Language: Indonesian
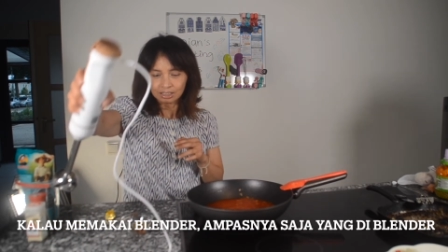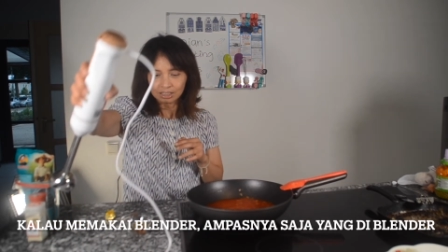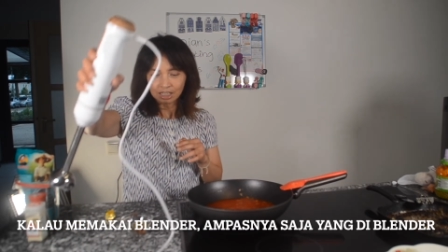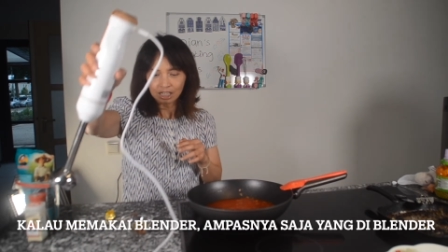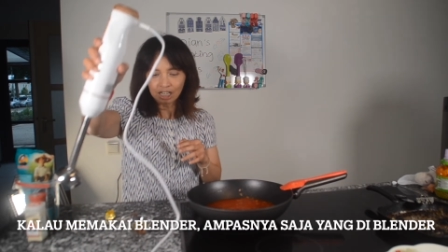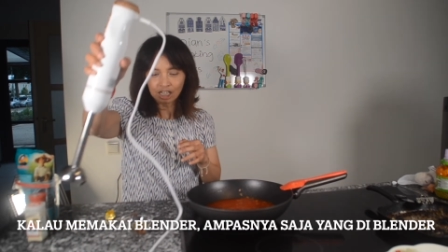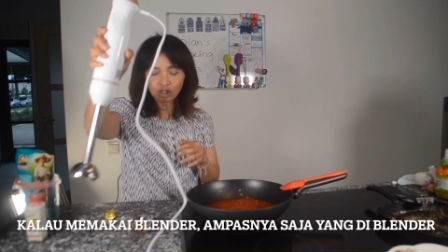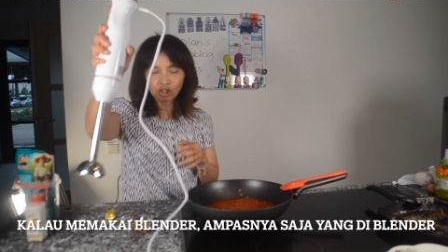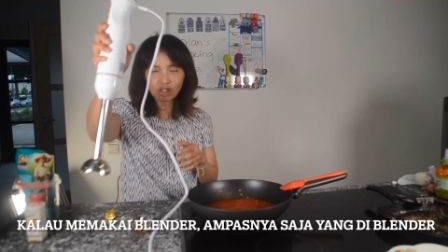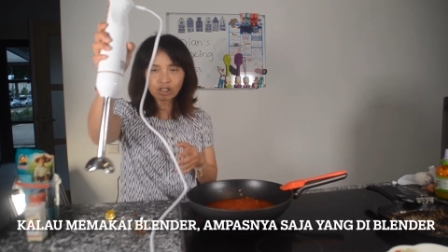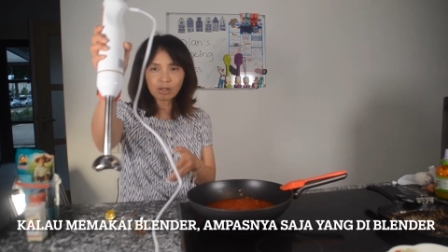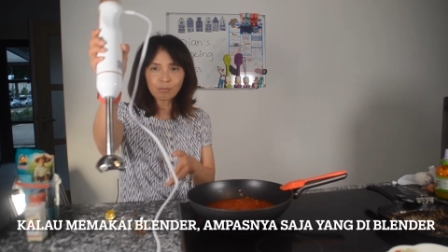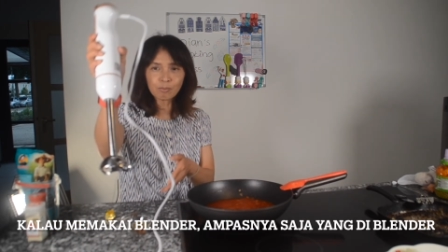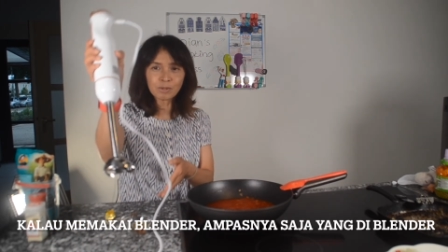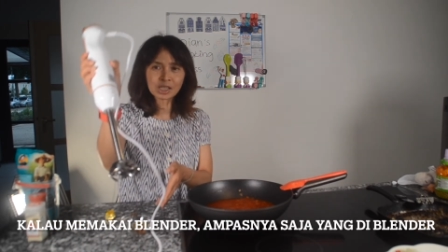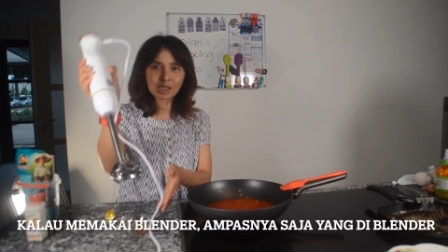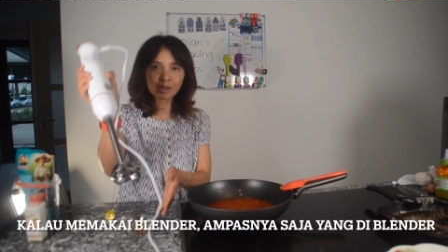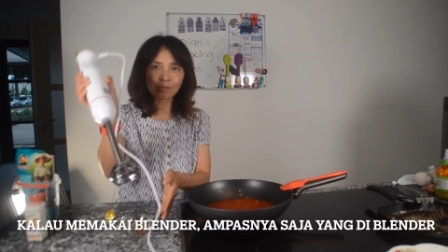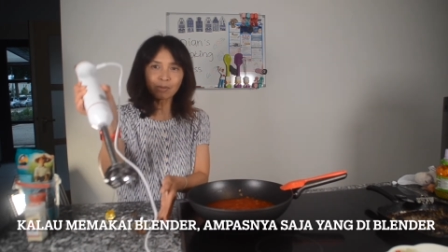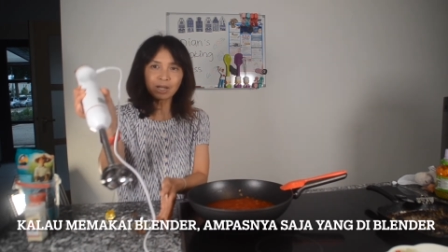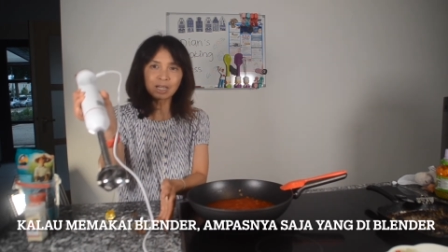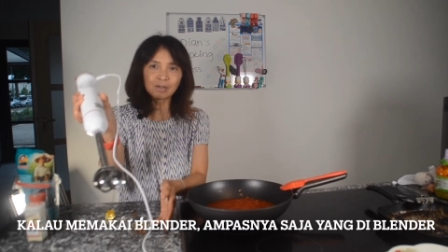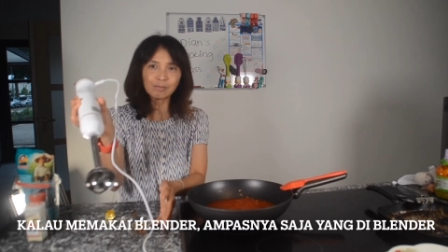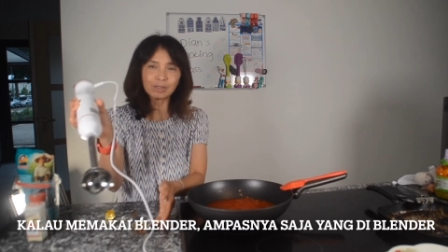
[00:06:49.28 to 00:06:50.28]
Atau
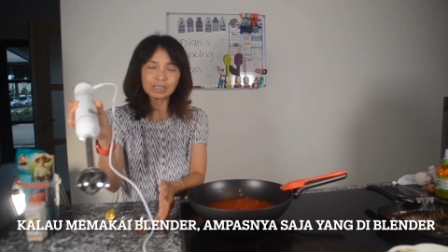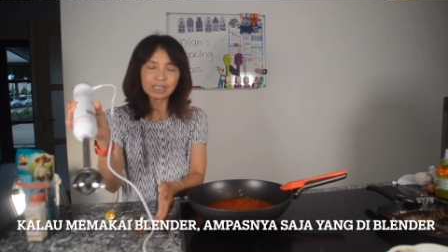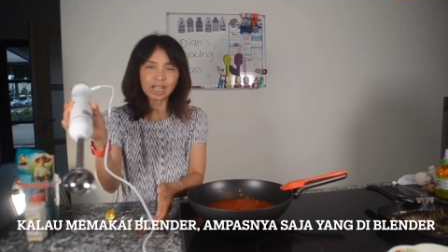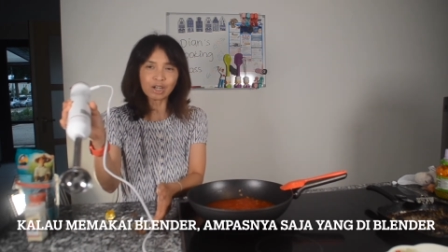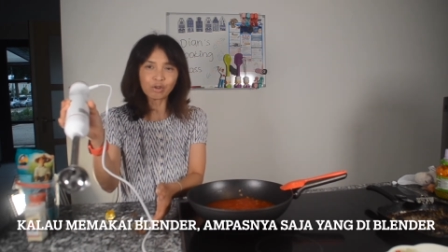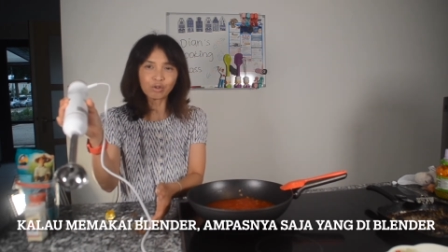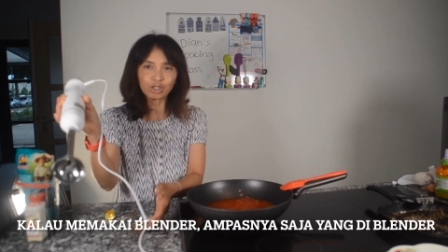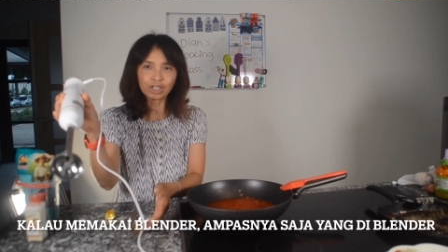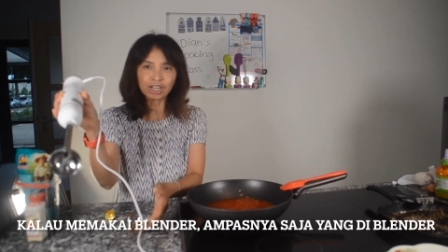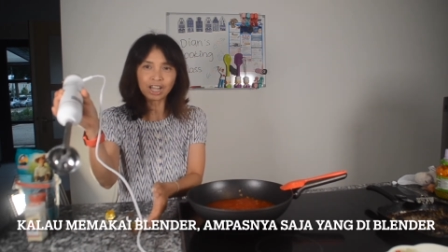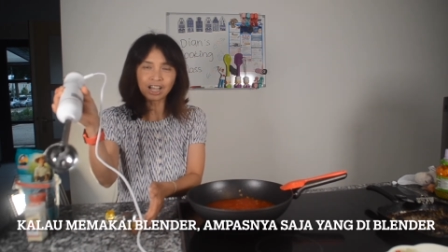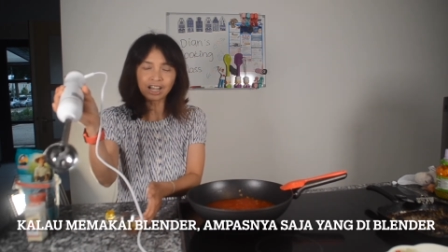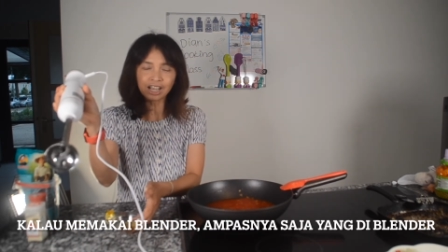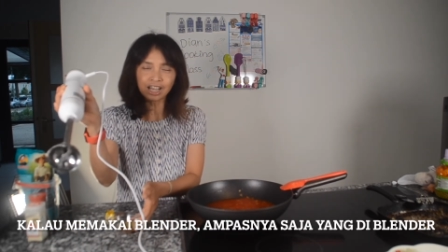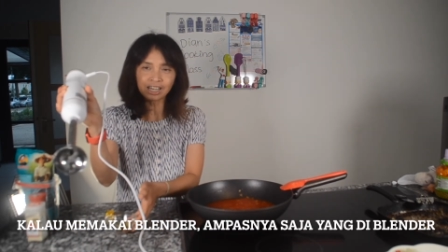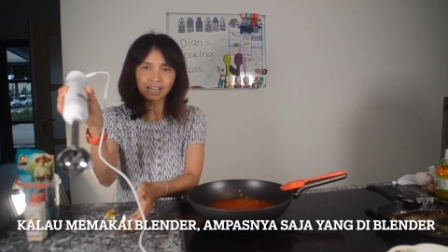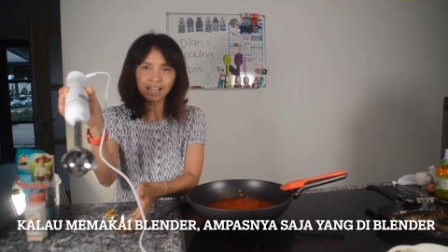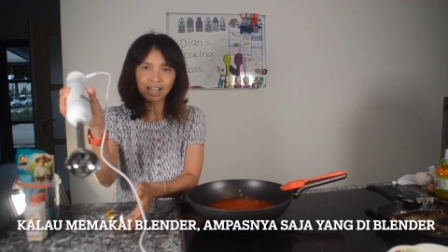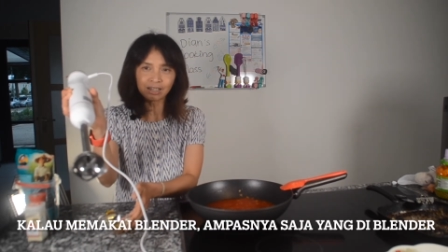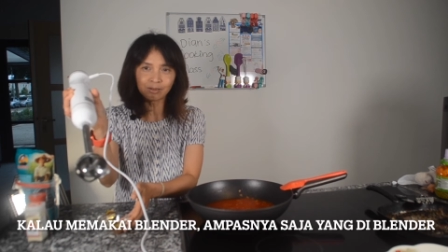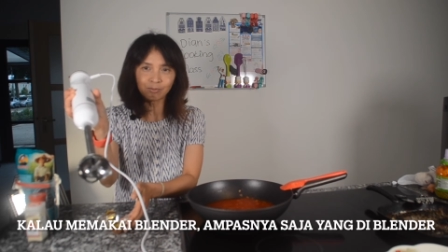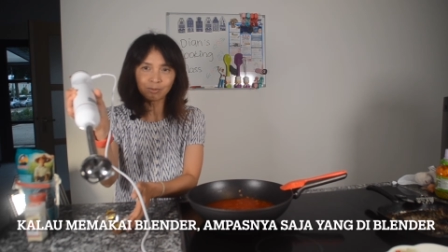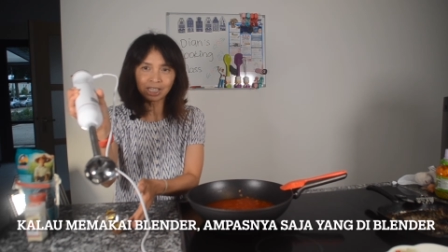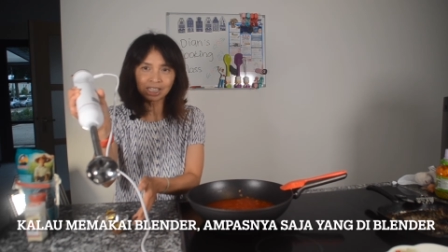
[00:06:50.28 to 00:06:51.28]
teman-teman bisa gunakan
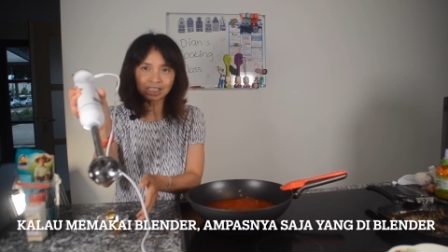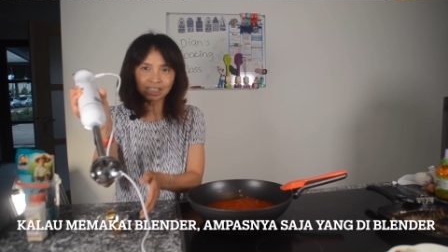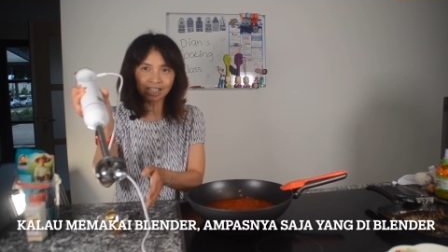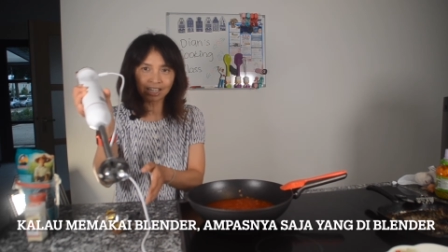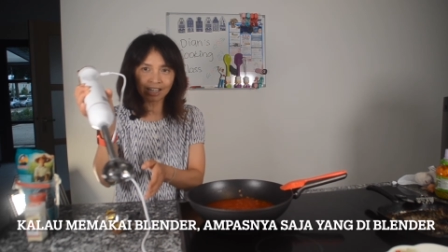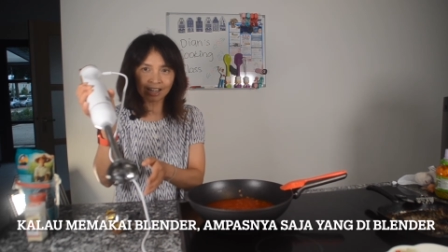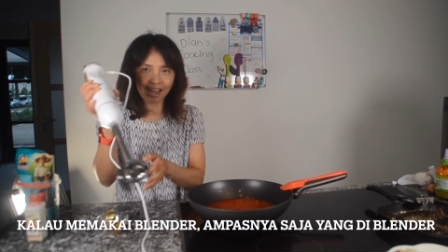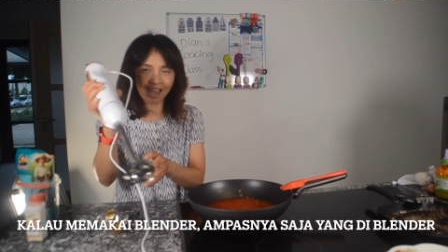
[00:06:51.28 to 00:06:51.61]
hand mixer